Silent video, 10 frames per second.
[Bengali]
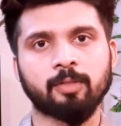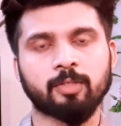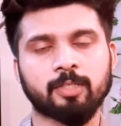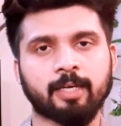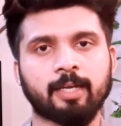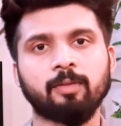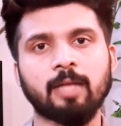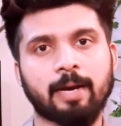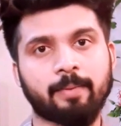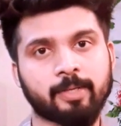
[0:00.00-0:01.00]
তো সেখানে
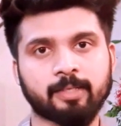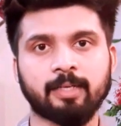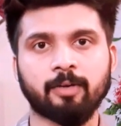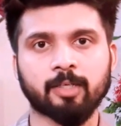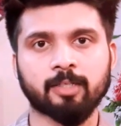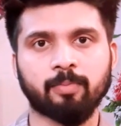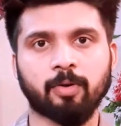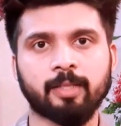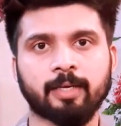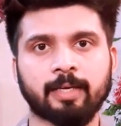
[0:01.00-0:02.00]
কিন্তু আমার চ্যানেলের একটা
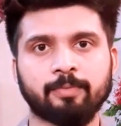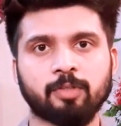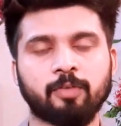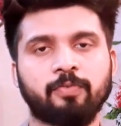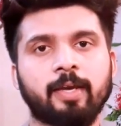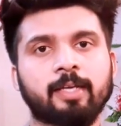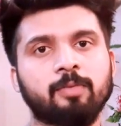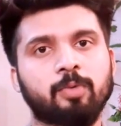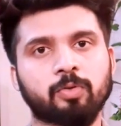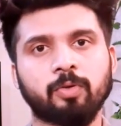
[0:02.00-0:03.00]
ভয় থাকে আমি যদি ফেক
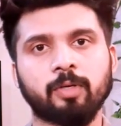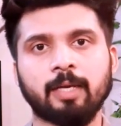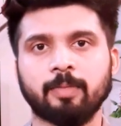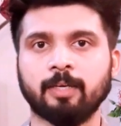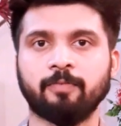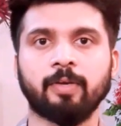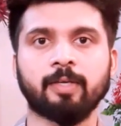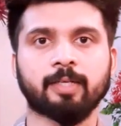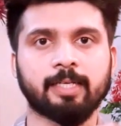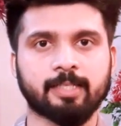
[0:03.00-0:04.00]
রিপোর্ট করি আপনাকে ফেক